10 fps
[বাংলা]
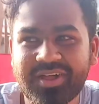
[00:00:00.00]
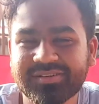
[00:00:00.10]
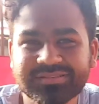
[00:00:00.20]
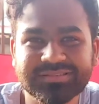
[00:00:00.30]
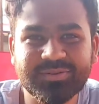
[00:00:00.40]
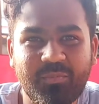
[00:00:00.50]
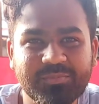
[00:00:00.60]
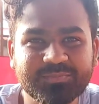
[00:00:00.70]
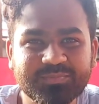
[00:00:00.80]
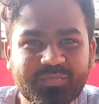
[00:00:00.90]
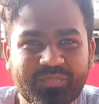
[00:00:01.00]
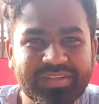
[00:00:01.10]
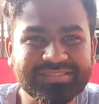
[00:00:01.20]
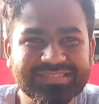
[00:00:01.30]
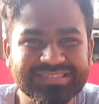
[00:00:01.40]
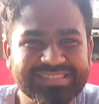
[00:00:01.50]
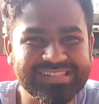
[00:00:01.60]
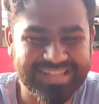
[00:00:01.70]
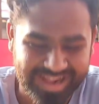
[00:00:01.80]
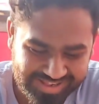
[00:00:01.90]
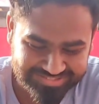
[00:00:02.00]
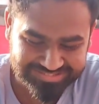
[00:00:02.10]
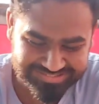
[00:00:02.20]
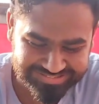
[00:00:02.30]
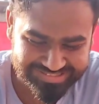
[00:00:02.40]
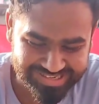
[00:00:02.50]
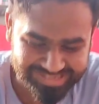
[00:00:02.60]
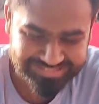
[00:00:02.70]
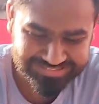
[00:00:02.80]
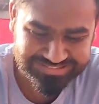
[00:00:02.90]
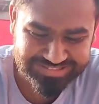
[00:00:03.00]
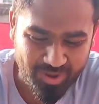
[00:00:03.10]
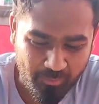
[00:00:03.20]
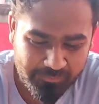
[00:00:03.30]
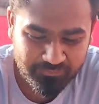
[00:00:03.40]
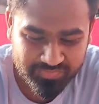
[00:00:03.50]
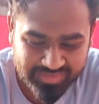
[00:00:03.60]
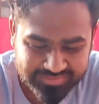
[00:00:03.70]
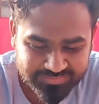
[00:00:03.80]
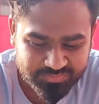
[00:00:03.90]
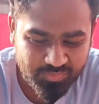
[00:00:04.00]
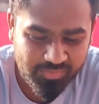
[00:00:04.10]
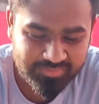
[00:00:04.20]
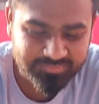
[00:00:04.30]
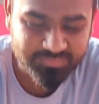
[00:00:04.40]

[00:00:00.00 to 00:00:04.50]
এই যে আমার সহকারী আমার বন্ধু সৈকত সে সিঙ্গারা খাচ্ছে